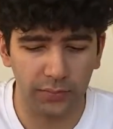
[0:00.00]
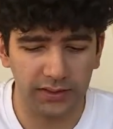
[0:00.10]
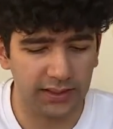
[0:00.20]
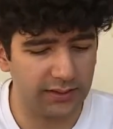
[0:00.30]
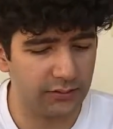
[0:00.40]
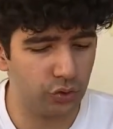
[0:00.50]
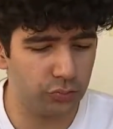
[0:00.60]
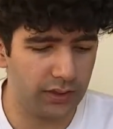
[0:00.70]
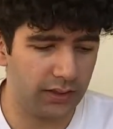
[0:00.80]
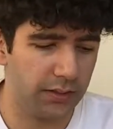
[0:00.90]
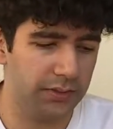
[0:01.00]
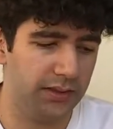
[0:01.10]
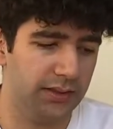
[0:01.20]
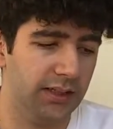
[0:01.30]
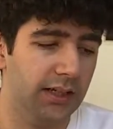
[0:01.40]
Ama Nike'ın tüm
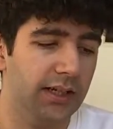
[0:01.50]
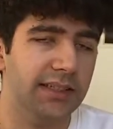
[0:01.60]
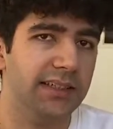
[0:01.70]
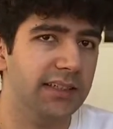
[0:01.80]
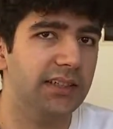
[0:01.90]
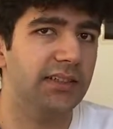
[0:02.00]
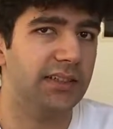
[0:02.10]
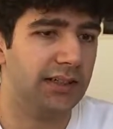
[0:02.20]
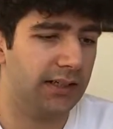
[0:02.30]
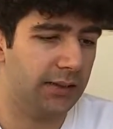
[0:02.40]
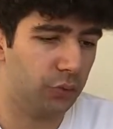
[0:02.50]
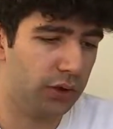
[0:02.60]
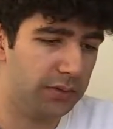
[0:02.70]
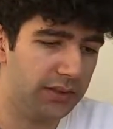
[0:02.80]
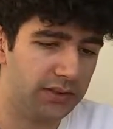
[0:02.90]
ayakkabılarında ilginç detaylar
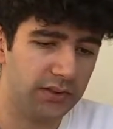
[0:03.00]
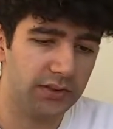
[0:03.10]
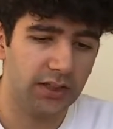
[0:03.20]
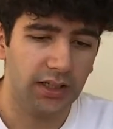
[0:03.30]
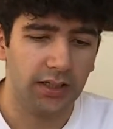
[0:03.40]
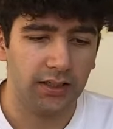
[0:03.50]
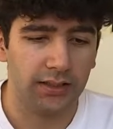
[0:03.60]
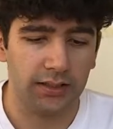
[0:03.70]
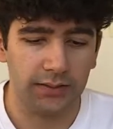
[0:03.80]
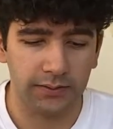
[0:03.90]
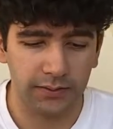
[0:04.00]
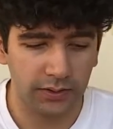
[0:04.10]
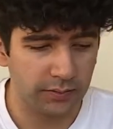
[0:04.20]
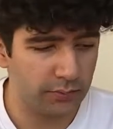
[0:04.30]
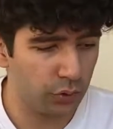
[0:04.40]
bulabilirsiniz. E,
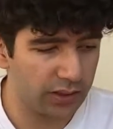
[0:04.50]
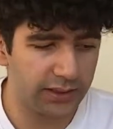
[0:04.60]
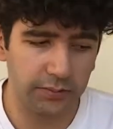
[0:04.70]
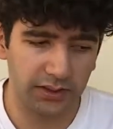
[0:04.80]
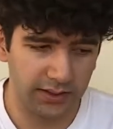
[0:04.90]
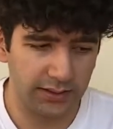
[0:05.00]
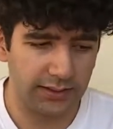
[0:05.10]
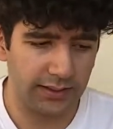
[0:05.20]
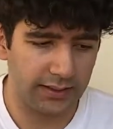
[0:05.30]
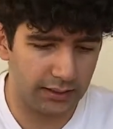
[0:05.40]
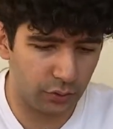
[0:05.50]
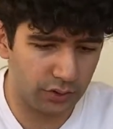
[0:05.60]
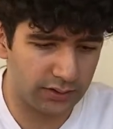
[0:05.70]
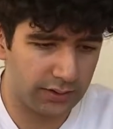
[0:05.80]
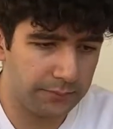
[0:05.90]
şimdi bu ayakkabıdaki detaylara göz
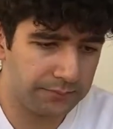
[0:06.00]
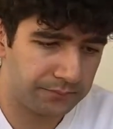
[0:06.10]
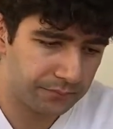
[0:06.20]
atalım.